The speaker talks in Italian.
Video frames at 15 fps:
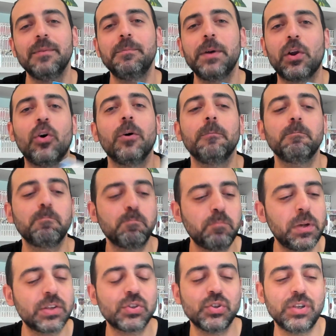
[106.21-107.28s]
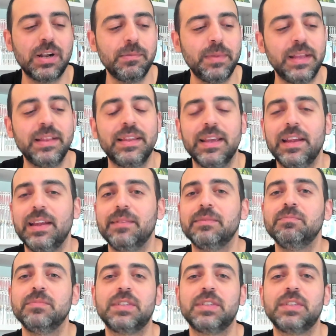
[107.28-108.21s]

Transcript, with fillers: però personalmente